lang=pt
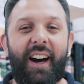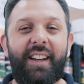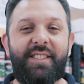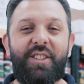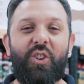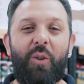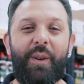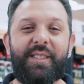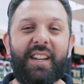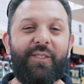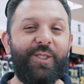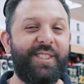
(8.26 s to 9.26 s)
Antes de
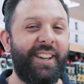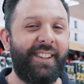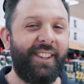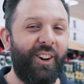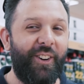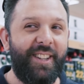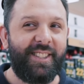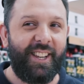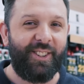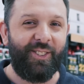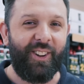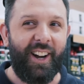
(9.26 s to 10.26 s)
começar, você ainda não é
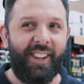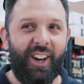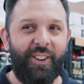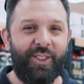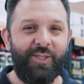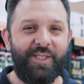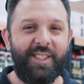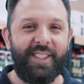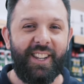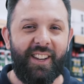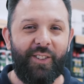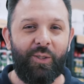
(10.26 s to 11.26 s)
inscrito no canal? Então se
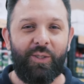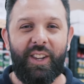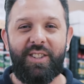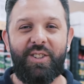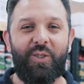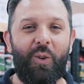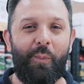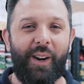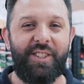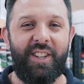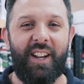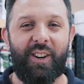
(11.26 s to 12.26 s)
inscreva, não deixe de
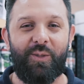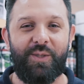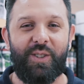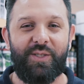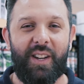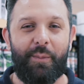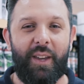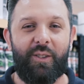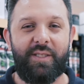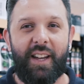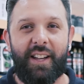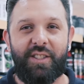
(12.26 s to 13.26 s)
compartilhar com seus
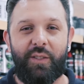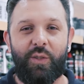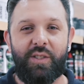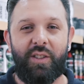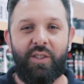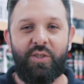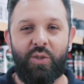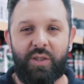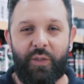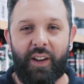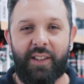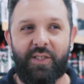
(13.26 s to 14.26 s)
amigos, ative o sininho de
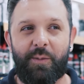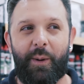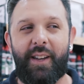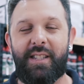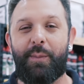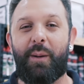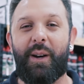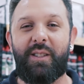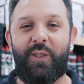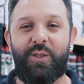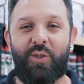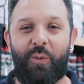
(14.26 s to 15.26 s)
notificações para receber
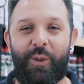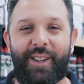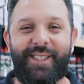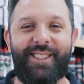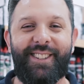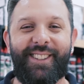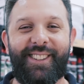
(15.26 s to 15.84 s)
mais vídeos como esse.